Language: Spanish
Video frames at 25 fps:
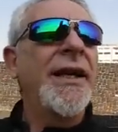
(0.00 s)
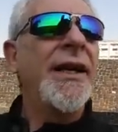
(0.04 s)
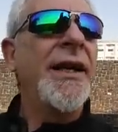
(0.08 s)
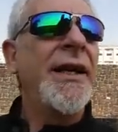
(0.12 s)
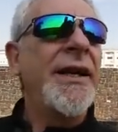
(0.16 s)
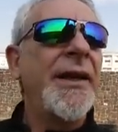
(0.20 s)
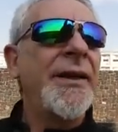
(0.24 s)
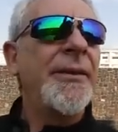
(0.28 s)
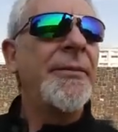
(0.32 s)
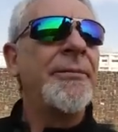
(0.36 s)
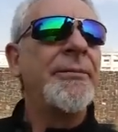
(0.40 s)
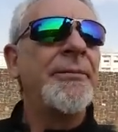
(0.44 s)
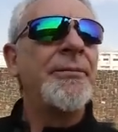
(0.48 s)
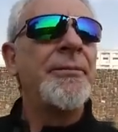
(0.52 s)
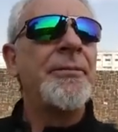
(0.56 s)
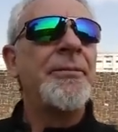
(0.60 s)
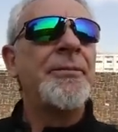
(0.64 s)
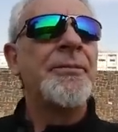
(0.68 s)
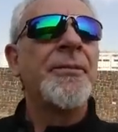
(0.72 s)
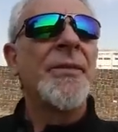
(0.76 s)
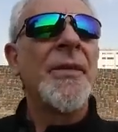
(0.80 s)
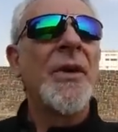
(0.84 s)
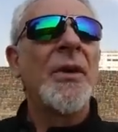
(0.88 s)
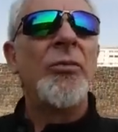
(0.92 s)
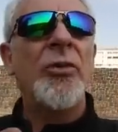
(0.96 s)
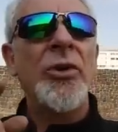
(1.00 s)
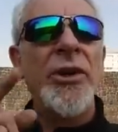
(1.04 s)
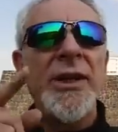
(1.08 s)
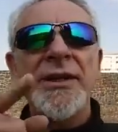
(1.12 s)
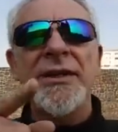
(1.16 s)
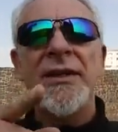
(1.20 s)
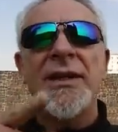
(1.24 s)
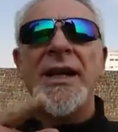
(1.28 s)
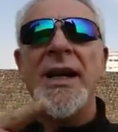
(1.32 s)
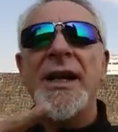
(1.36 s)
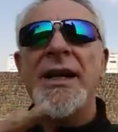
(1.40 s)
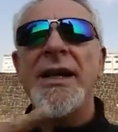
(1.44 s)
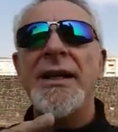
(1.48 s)
Em,
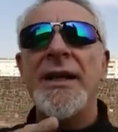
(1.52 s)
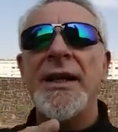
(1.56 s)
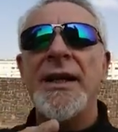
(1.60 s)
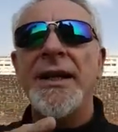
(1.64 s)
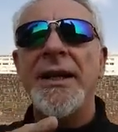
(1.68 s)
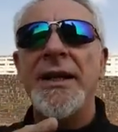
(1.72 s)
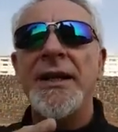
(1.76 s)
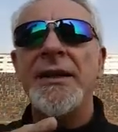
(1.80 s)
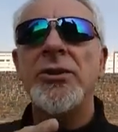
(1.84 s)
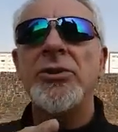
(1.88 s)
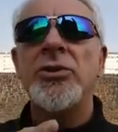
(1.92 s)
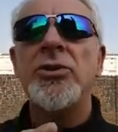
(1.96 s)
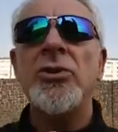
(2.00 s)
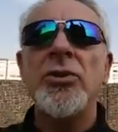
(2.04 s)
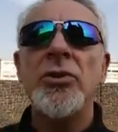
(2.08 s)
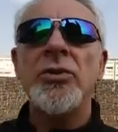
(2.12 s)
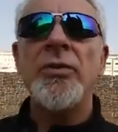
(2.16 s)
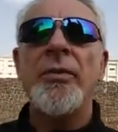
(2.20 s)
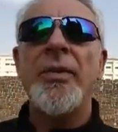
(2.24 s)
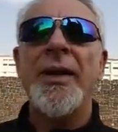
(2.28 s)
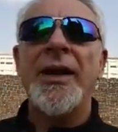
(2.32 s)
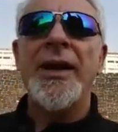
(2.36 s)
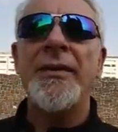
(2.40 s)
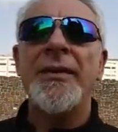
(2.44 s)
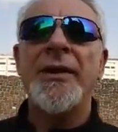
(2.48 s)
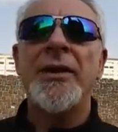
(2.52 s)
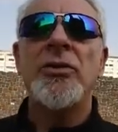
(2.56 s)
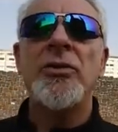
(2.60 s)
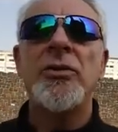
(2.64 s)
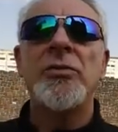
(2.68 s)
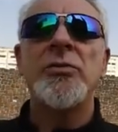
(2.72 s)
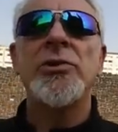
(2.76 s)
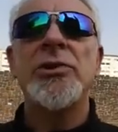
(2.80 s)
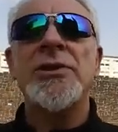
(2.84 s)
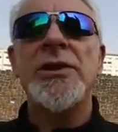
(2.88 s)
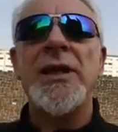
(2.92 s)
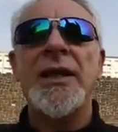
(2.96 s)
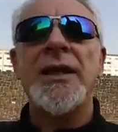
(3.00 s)
voy a entrar adentro para ver
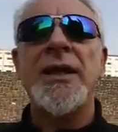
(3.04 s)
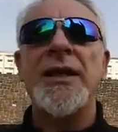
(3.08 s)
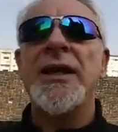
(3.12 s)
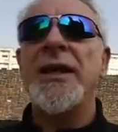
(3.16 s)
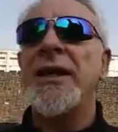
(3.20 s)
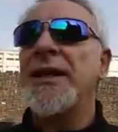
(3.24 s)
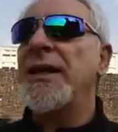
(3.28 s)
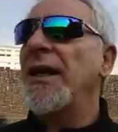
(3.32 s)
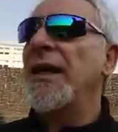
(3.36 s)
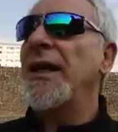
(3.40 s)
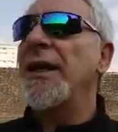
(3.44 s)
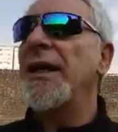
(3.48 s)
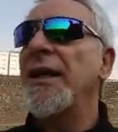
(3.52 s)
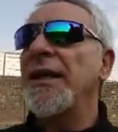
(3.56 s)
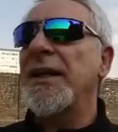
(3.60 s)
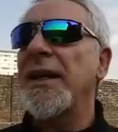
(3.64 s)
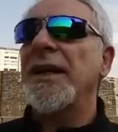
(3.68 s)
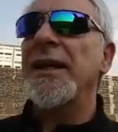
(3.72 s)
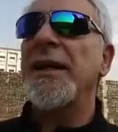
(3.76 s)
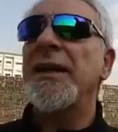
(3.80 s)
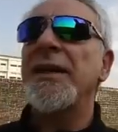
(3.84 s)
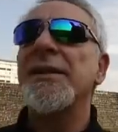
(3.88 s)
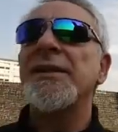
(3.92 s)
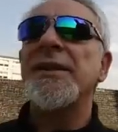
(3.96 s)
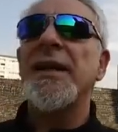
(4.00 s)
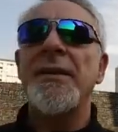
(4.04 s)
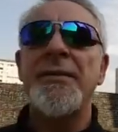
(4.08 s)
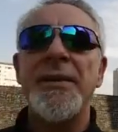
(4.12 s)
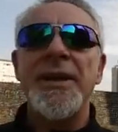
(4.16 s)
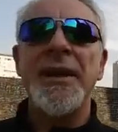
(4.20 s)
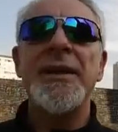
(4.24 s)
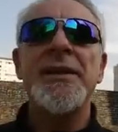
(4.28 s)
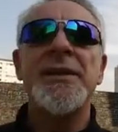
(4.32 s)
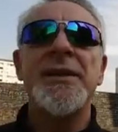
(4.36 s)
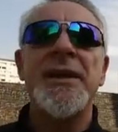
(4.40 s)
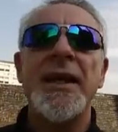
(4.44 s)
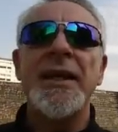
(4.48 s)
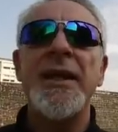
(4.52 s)
cómo está la energía. La energía aquí está
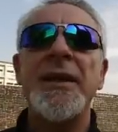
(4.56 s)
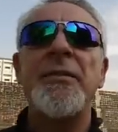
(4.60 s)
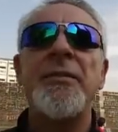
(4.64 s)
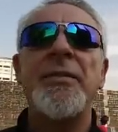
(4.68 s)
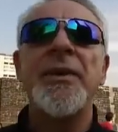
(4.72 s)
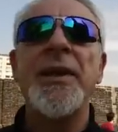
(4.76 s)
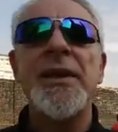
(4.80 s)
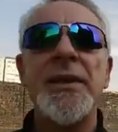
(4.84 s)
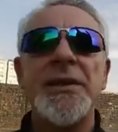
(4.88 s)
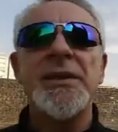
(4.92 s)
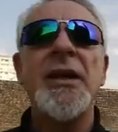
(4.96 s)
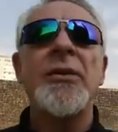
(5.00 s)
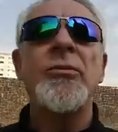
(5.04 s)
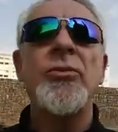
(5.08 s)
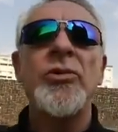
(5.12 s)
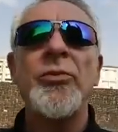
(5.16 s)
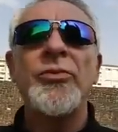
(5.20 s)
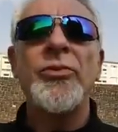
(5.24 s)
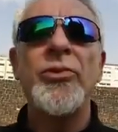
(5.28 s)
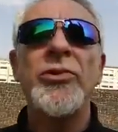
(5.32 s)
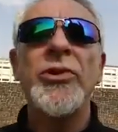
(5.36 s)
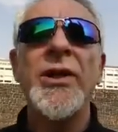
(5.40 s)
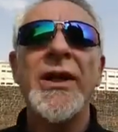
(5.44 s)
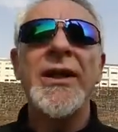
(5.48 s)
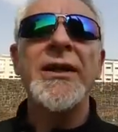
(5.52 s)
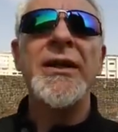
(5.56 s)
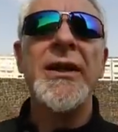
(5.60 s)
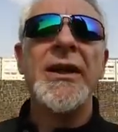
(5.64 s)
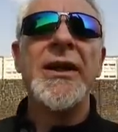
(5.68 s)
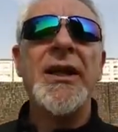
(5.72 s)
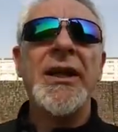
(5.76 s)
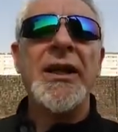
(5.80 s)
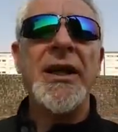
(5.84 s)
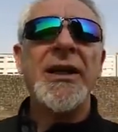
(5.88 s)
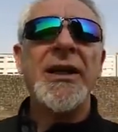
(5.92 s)
bien, está limpia, está muy pura.